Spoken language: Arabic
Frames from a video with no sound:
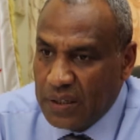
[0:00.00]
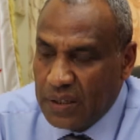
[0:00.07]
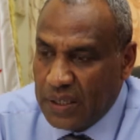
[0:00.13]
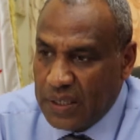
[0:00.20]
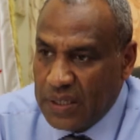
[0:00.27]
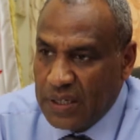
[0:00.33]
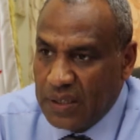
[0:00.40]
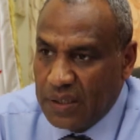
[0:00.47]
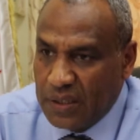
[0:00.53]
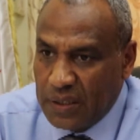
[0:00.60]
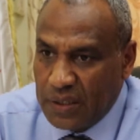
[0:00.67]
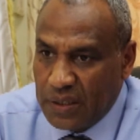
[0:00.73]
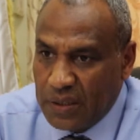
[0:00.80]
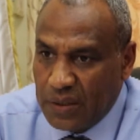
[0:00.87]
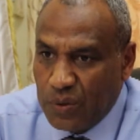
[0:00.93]
يعني
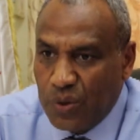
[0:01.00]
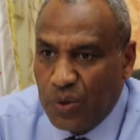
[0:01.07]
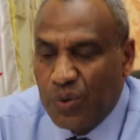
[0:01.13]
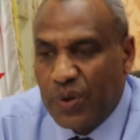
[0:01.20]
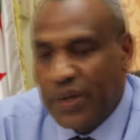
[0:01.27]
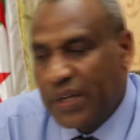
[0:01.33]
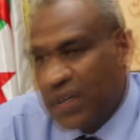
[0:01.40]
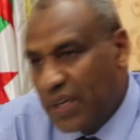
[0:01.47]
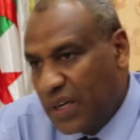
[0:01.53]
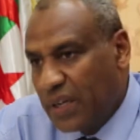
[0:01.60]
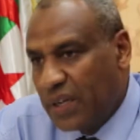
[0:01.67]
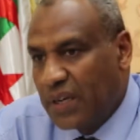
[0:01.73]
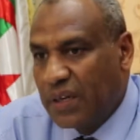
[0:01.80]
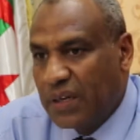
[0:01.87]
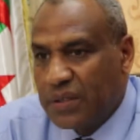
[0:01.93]
يروحوا يعني
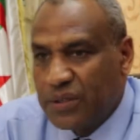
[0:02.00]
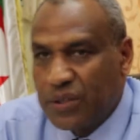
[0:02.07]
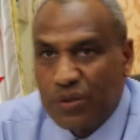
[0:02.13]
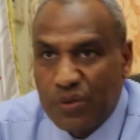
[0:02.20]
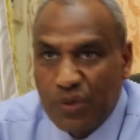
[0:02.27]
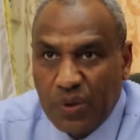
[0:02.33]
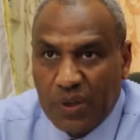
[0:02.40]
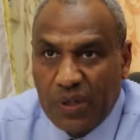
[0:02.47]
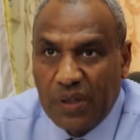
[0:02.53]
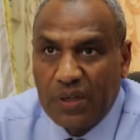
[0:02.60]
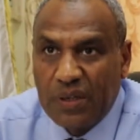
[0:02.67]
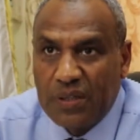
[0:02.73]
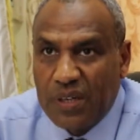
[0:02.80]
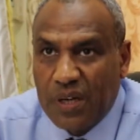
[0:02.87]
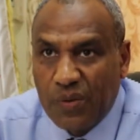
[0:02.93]
للصندوق
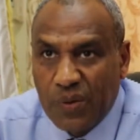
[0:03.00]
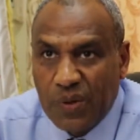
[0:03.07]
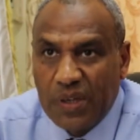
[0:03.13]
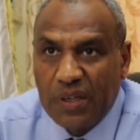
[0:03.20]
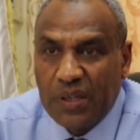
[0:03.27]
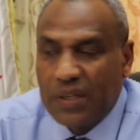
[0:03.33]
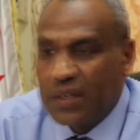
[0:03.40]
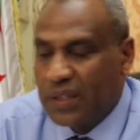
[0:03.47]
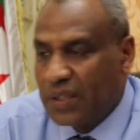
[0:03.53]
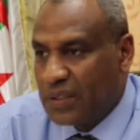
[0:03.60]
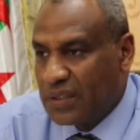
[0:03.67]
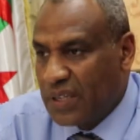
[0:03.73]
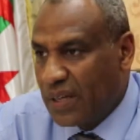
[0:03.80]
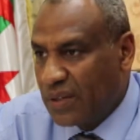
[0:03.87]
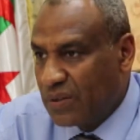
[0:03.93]
الجهوي اللي
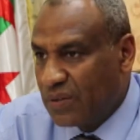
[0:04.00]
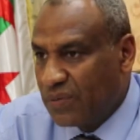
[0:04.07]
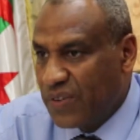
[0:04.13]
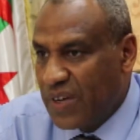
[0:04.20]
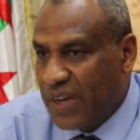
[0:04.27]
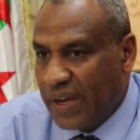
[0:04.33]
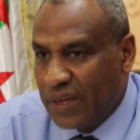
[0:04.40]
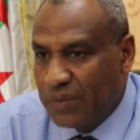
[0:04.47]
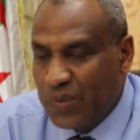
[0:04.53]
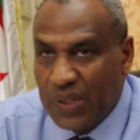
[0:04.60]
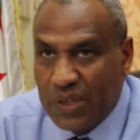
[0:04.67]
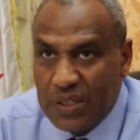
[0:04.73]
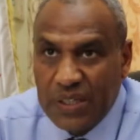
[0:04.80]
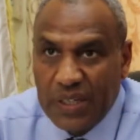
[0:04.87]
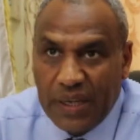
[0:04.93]
تعرض الفلاحي من
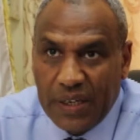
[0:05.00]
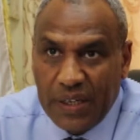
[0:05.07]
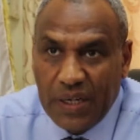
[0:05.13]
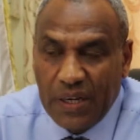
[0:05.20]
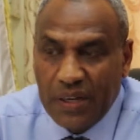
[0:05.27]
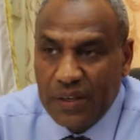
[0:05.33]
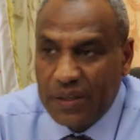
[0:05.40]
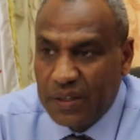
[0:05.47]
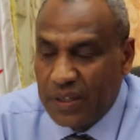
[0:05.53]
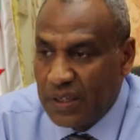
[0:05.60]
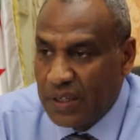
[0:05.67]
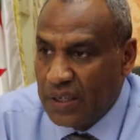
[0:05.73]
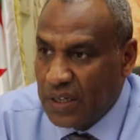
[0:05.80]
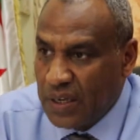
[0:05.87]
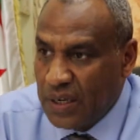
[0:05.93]
اجل يعني
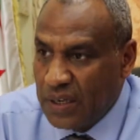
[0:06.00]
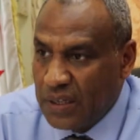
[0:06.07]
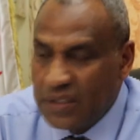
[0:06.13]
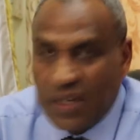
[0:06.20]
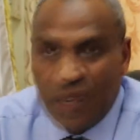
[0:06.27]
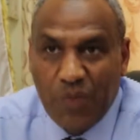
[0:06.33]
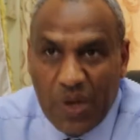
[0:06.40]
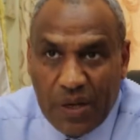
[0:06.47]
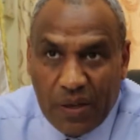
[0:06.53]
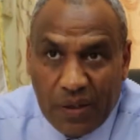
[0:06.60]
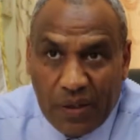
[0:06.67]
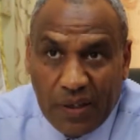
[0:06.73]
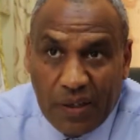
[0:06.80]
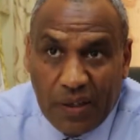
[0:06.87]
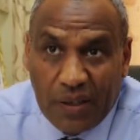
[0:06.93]
التامين
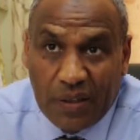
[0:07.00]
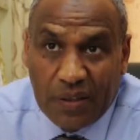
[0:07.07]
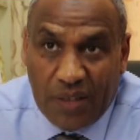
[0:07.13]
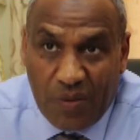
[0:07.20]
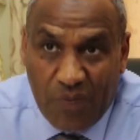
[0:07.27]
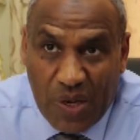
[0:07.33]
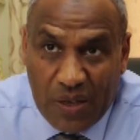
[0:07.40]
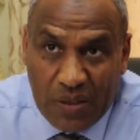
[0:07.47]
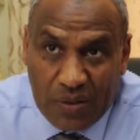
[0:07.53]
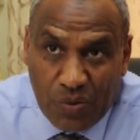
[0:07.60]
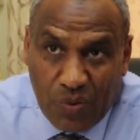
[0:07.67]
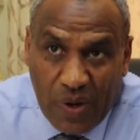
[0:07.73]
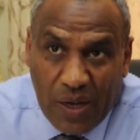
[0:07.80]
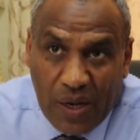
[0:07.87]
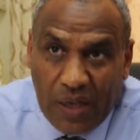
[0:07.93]
تامين
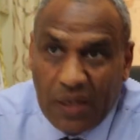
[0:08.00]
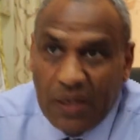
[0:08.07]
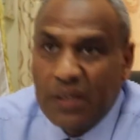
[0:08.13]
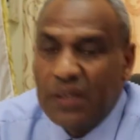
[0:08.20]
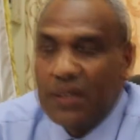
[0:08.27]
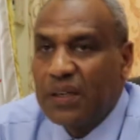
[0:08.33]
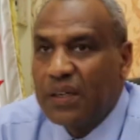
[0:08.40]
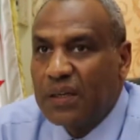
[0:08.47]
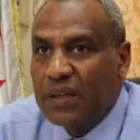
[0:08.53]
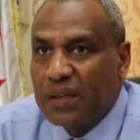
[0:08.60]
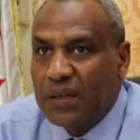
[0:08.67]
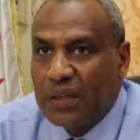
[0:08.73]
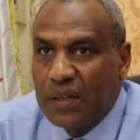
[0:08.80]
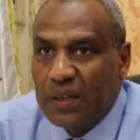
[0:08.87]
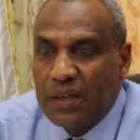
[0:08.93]
سواء على
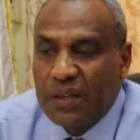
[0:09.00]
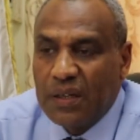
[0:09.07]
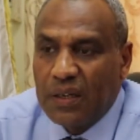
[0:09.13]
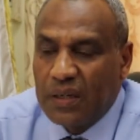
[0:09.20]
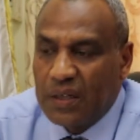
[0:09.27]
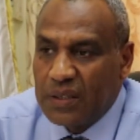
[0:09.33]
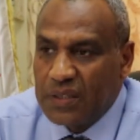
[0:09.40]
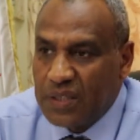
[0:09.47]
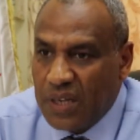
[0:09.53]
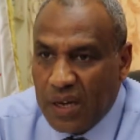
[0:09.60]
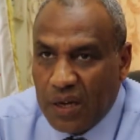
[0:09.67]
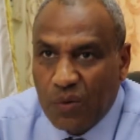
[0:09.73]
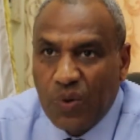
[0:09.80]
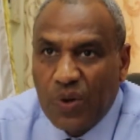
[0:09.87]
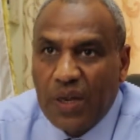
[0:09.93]

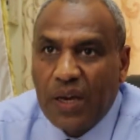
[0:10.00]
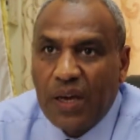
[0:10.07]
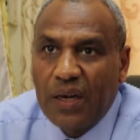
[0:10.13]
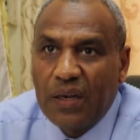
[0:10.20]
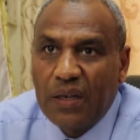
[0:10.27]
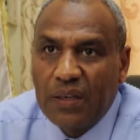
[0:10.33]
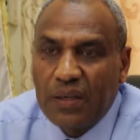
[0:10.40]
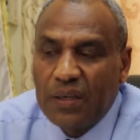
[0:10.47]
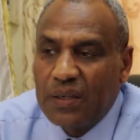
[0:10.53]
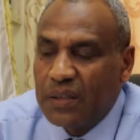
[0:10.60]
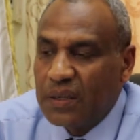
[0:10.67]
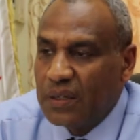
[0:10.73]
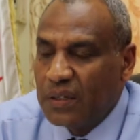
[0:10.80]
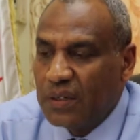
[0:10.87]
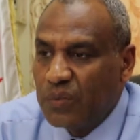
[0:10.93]
الارزاق ولا على
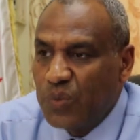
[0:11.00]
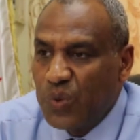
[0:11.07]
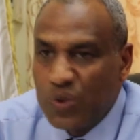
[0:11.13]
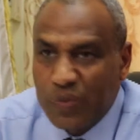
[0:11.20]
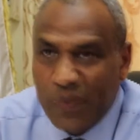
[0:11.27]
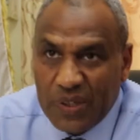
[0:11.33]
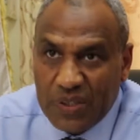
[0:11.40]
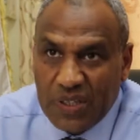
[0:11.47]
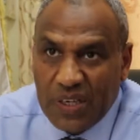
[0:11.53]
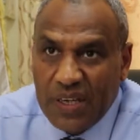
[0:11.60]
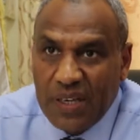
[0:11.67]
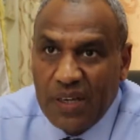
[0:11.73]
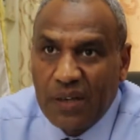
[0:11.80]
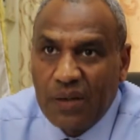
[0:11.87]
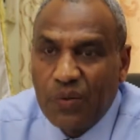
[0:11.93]
البيوت
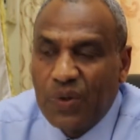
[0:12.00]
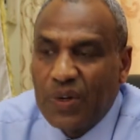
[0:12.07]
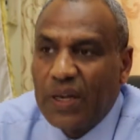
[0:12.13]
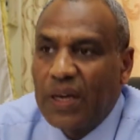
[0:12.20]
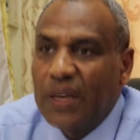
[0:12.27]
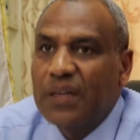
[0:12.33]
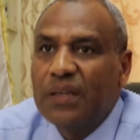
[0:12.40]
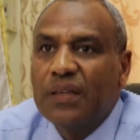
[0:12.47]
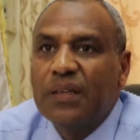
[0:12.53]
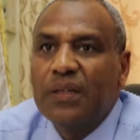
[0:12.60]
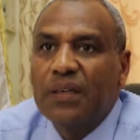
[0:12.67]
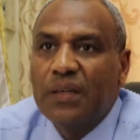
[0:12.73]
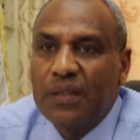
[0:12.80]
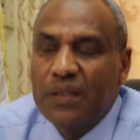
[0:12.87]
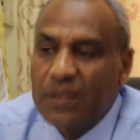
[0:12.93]
البلاستيكيه ولا على
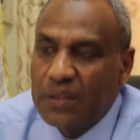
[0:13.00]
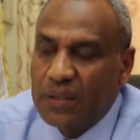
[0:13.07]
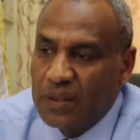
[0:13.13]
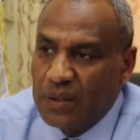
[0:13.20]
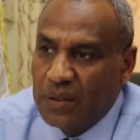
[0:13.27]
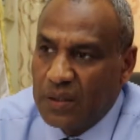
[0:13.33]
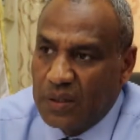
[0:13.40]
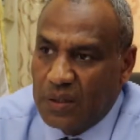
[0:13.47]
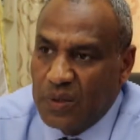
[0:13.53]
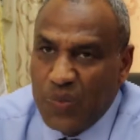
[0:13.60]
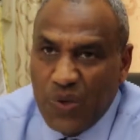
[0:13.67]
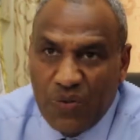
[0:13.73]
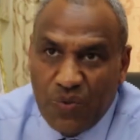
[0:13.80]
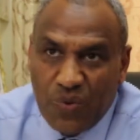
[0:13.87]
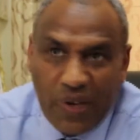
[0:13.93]
لي
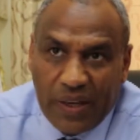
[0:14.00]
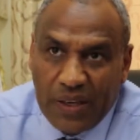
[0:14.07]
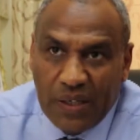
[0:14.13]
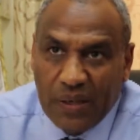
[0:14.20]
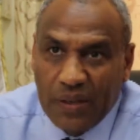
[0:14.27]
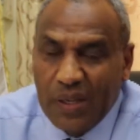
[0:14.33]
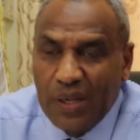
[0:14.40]
بيفو يعني